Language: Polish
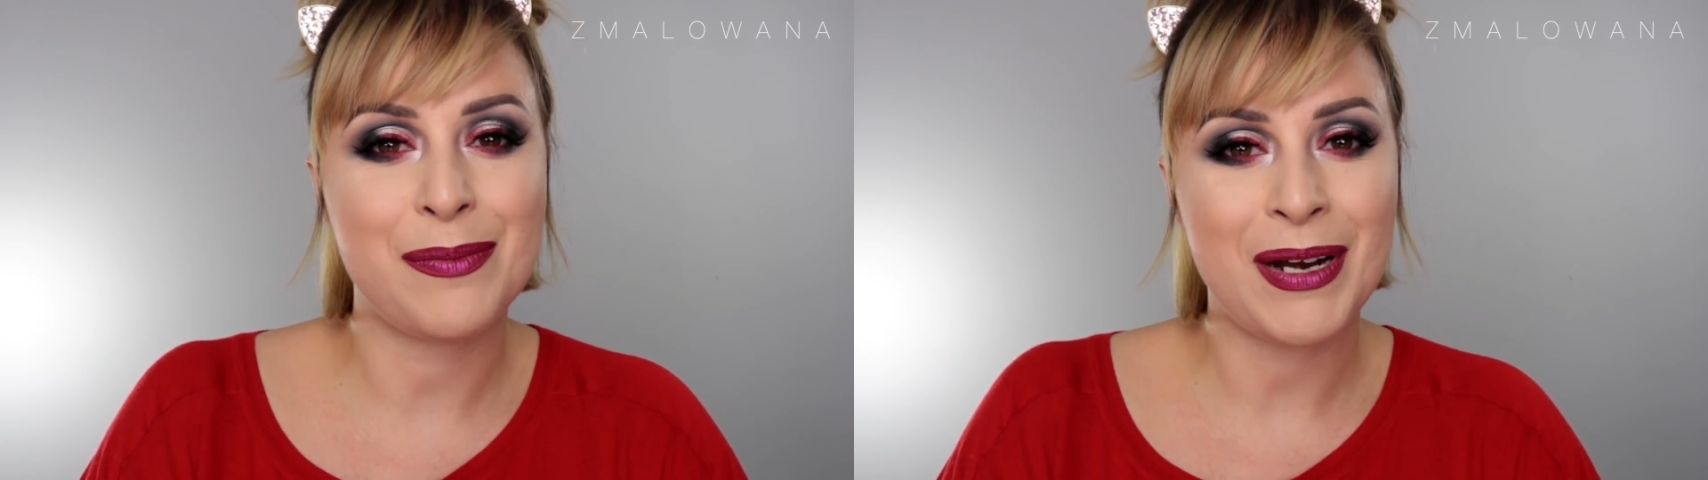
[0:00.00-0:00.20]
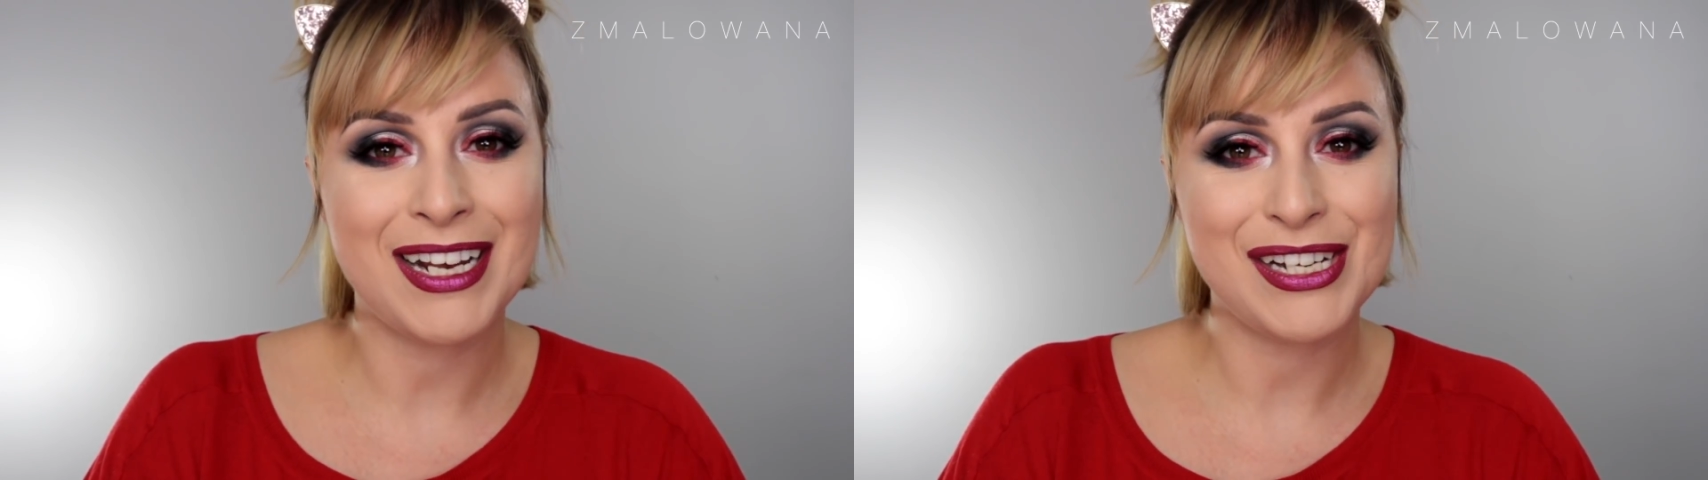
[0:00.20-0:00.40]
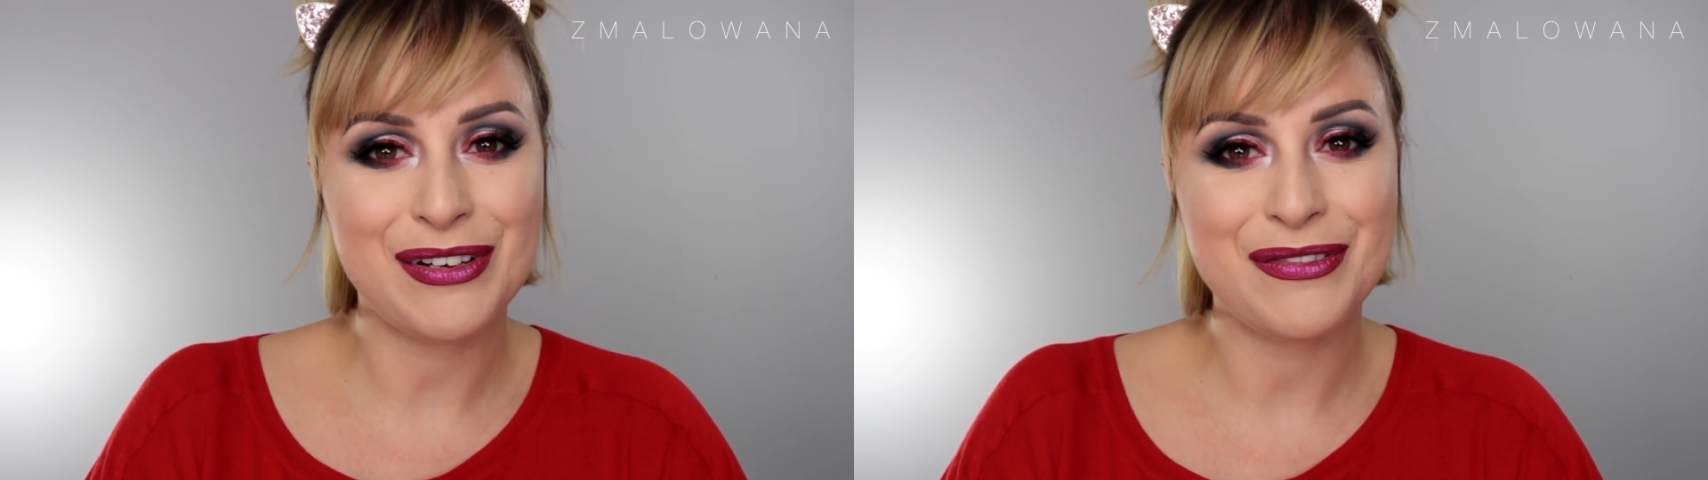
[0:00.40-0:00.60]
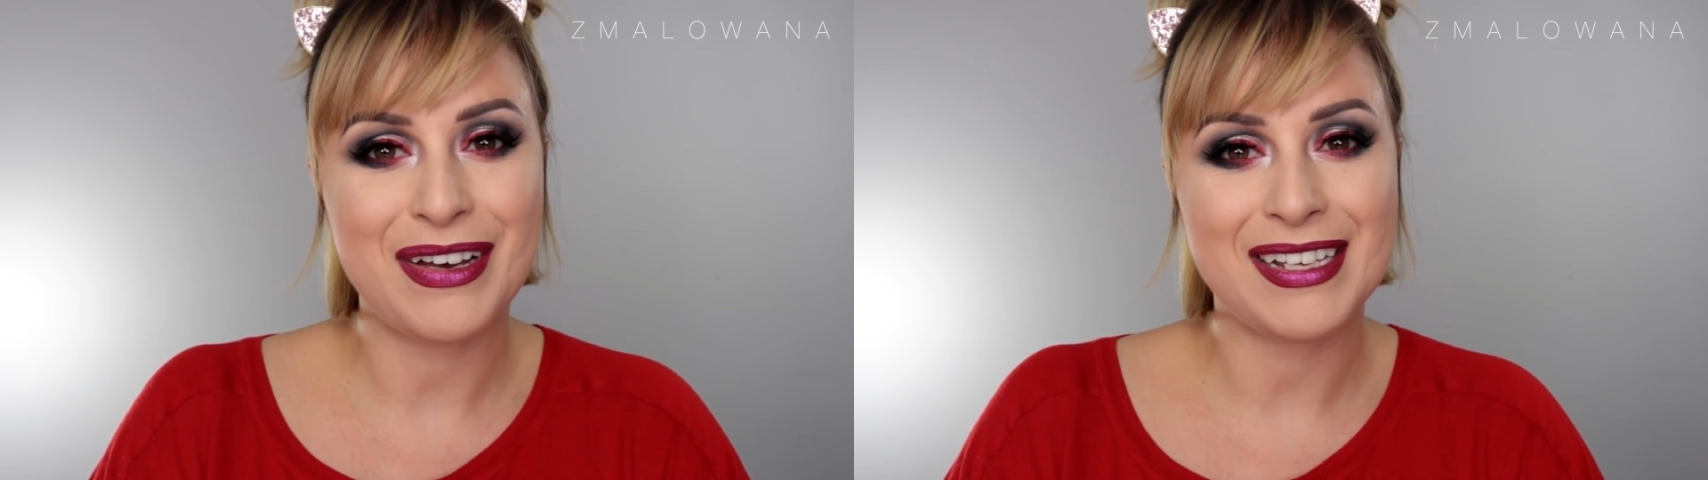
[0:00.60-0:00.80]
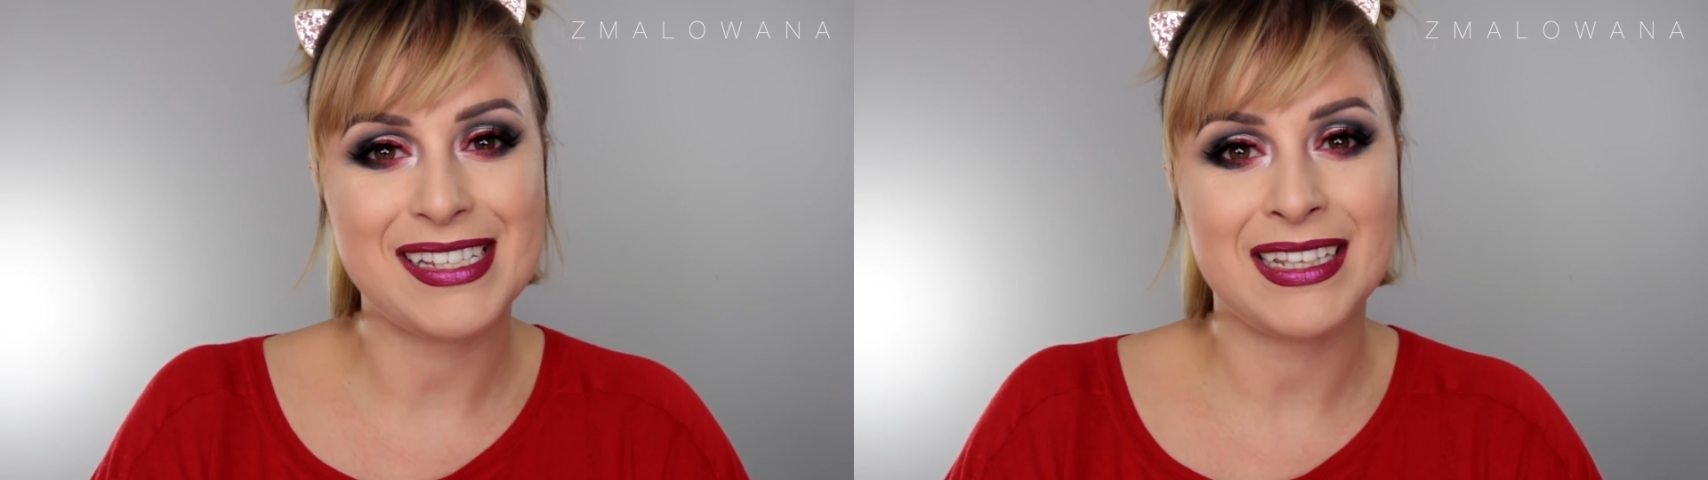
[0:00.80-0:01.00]
zapraszam
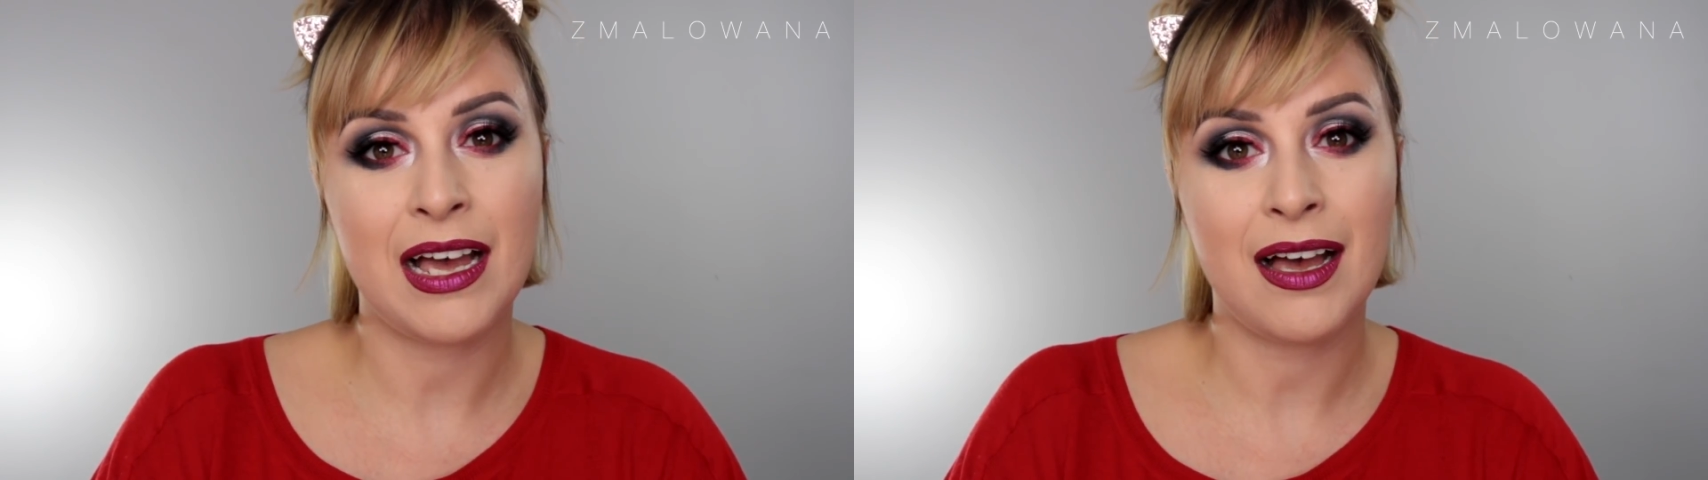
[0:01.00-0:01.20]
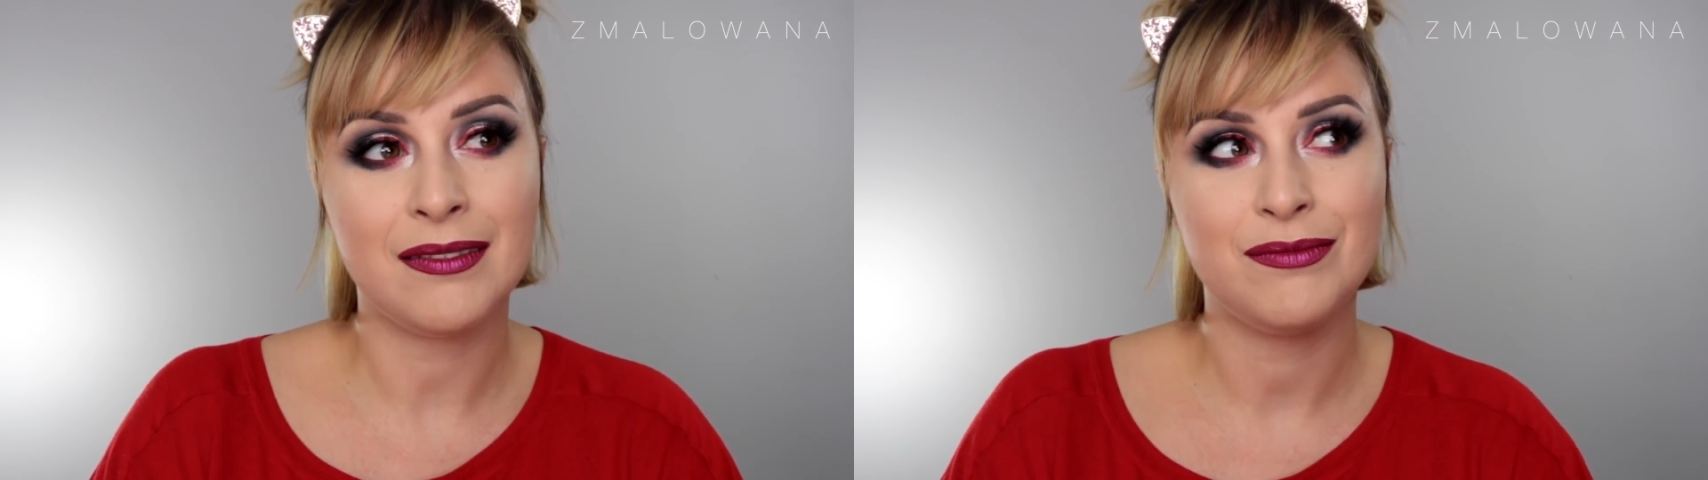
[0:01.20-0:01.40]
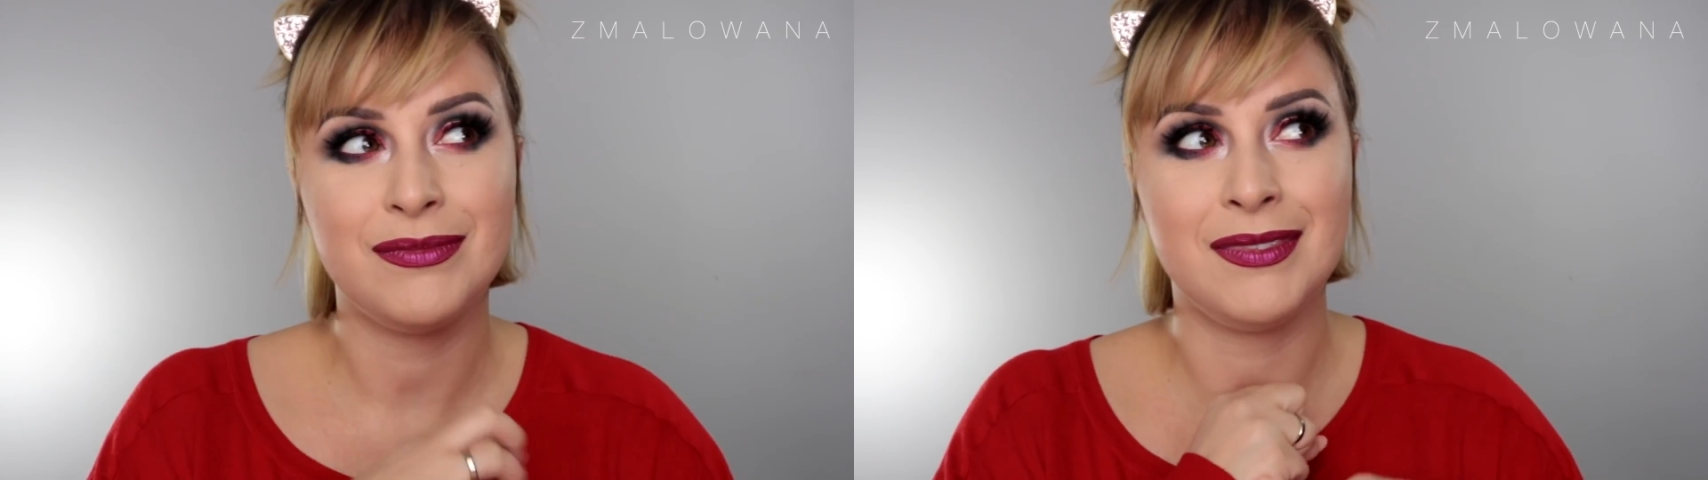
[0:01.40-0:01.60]
Was na